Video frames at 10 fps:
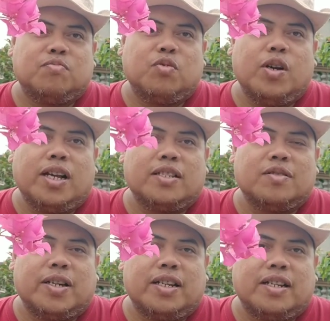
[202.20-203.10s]
bunga
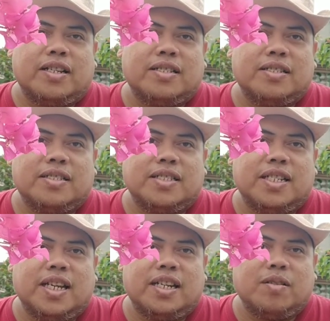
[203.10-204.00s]
sobat
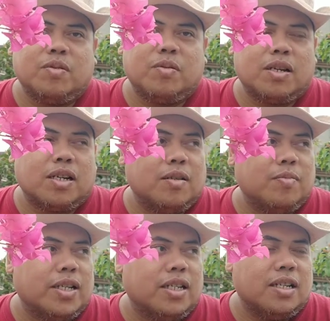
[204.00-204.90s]
jadi ada berbagai
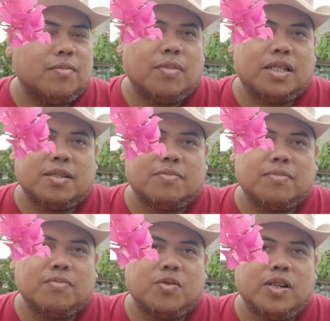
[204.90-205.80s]
macam
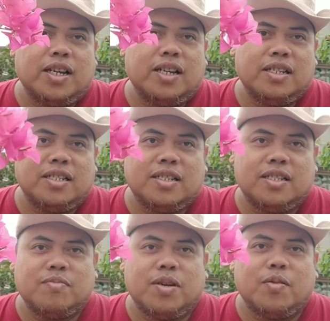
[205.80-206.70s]
bunga
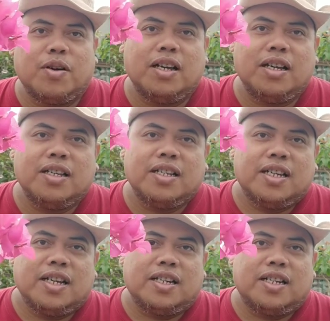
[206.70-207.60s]
di bawah
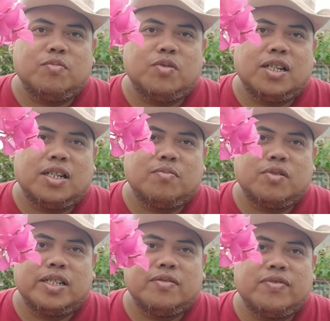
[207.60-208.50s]
ada bunga
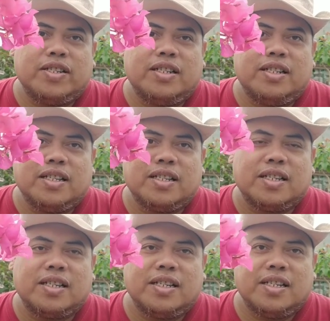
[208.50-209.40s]
bougainville
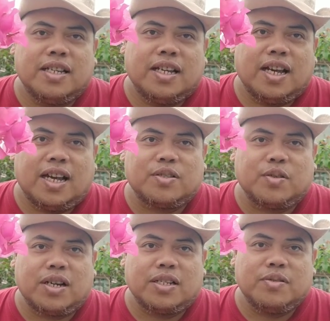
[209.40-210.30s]

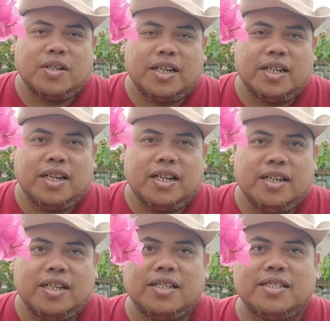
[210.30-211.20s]
asoka juga ada
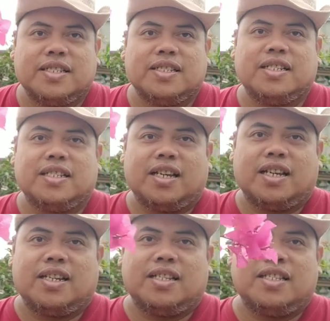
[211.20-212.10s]
jadi
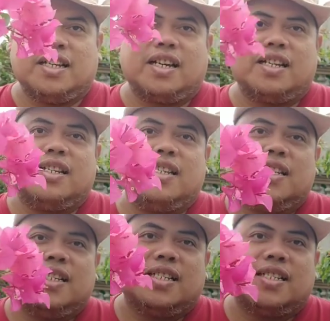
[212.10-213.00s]
kita nanti akan
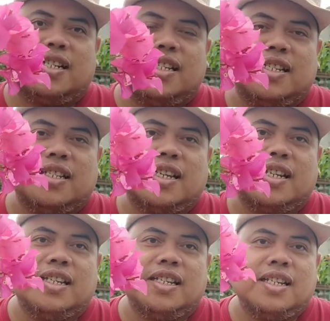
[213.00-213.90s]
saling
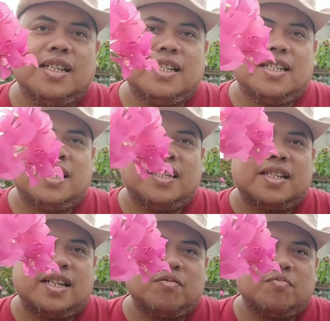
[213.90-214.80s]
sharing dan
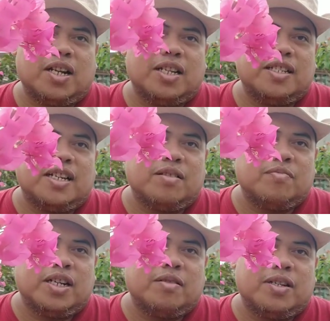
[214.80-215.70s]
saling belajar
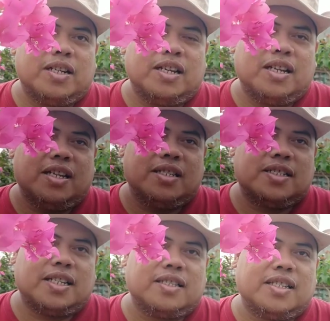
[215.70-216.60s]
bagaimana
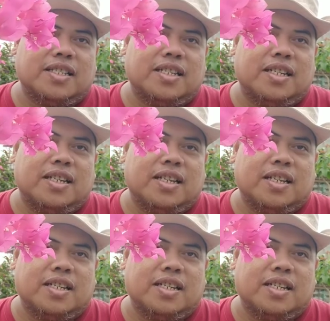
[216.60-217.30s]
cantiknya